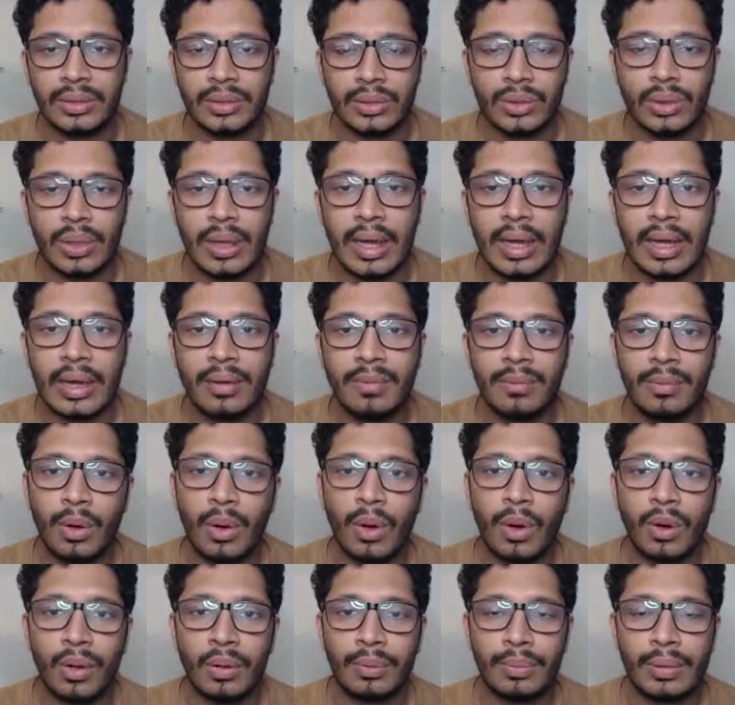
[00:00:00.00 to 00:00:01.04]
जो है
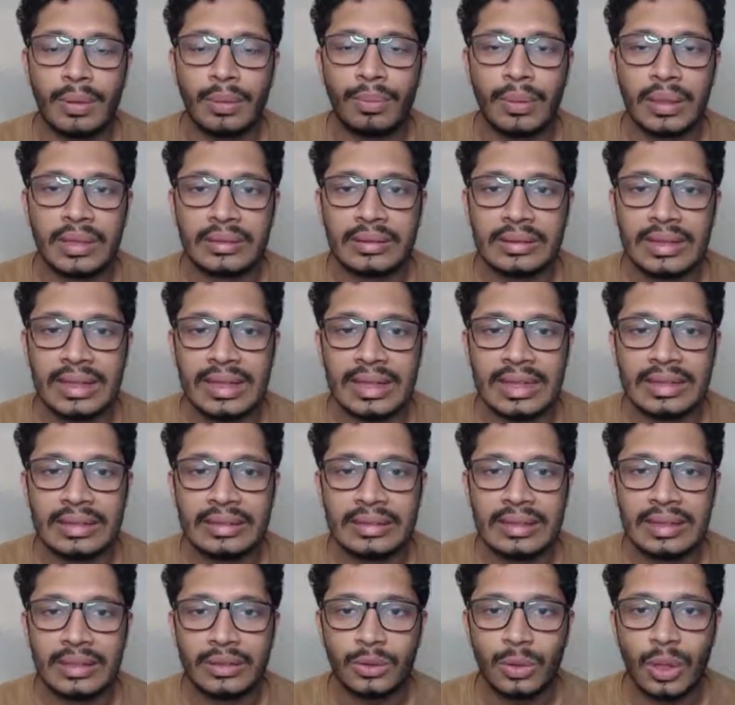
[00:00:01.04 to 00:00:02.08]
और भी प्रेस
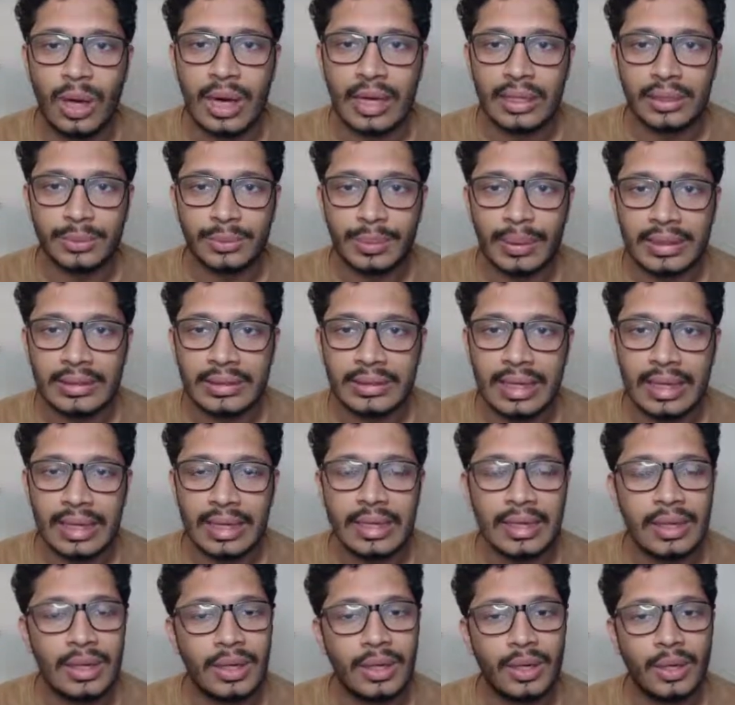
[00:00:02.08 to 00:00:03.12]
रिलीज़ के जो आस्पेक्ट्स हैं
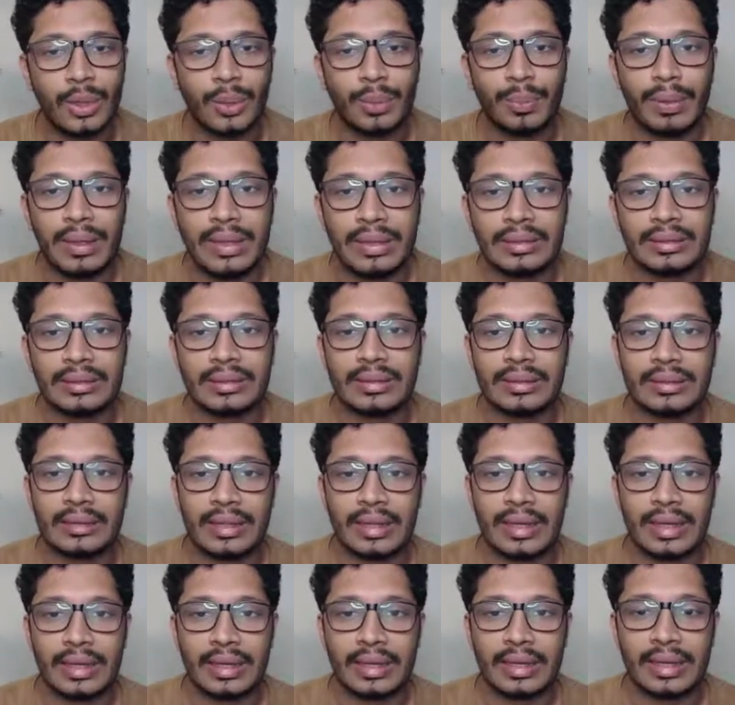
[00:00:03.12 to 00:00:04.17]
उन पर डिस्कस
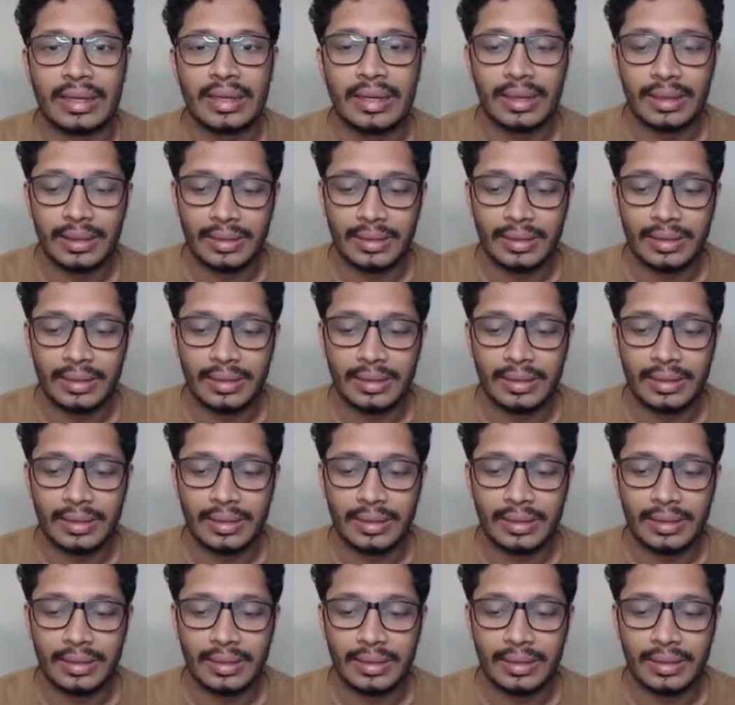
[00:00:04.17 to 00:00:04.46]
करेंगे